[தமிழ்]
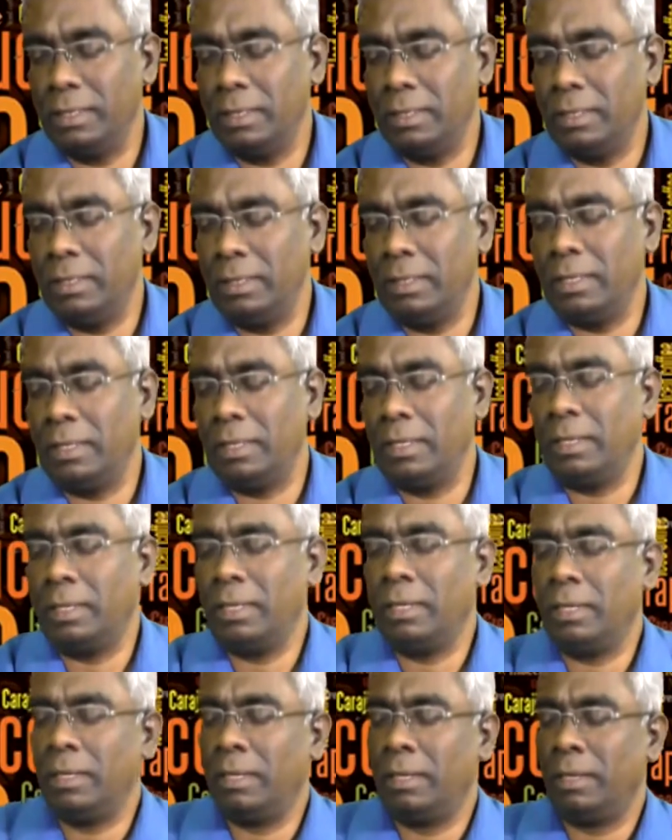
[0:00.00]
இந்த
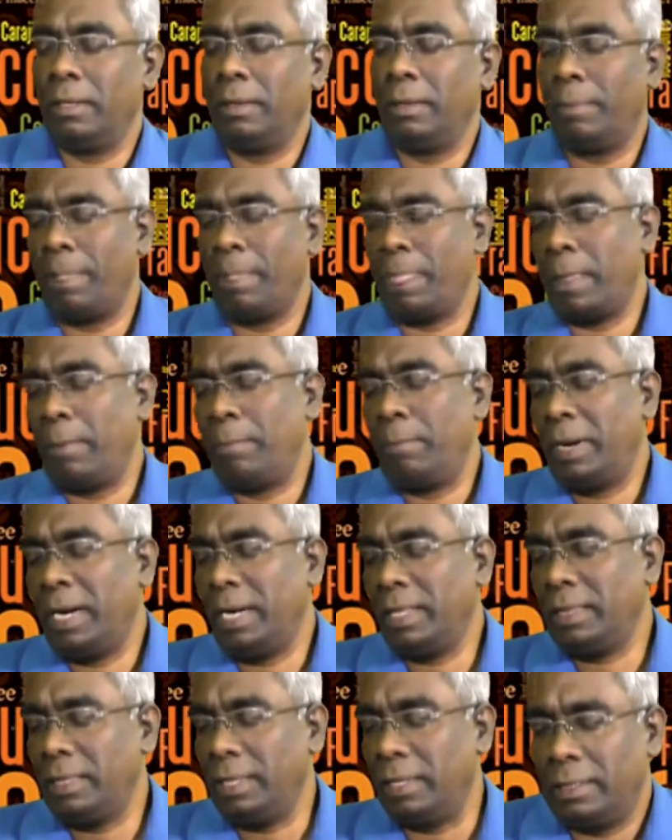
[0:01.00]

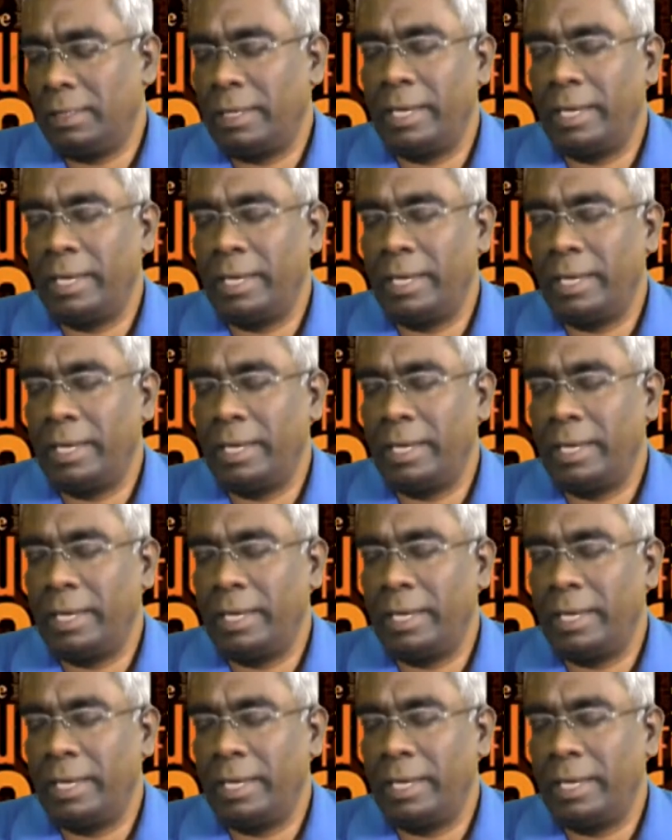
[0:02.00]
பணத்தை